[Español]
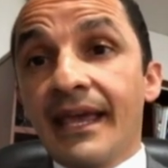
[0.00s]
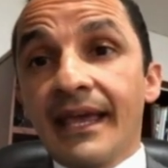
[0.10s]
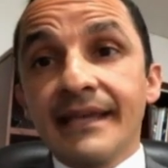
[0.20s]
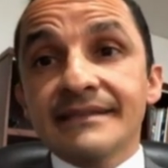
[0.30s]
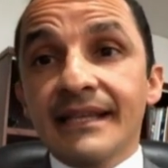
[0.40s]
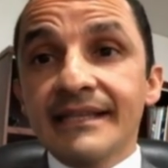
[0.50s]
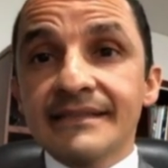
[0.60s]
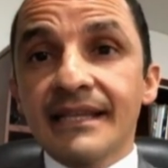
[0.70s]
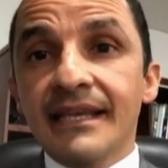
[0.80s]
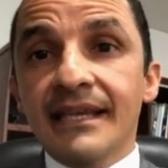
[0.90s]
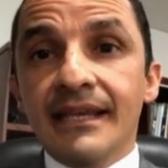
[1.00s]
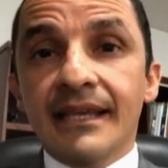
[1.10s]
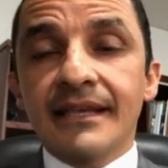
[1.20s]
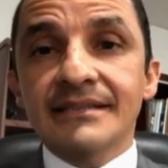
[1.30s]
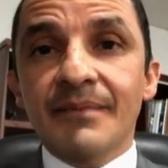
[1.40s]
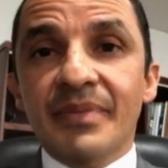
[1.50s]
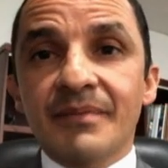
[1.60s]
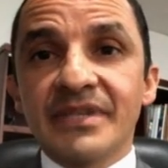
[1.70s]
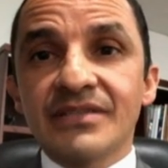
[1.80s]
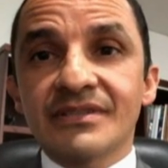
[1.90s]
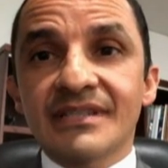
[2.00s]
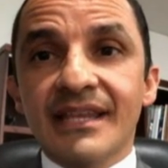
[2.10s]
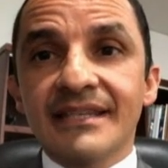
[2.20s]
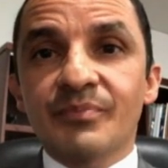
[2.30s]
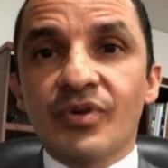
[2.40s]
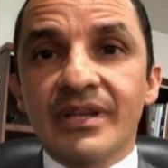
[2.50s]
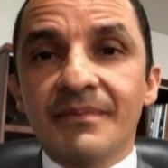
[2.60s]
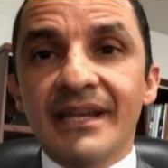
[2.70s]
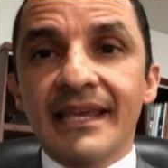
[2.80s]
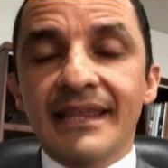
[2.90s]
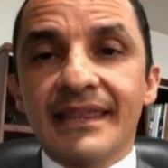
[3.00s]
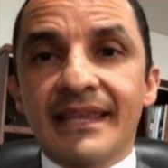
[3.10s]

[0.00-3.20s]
Este, este permiso está disponible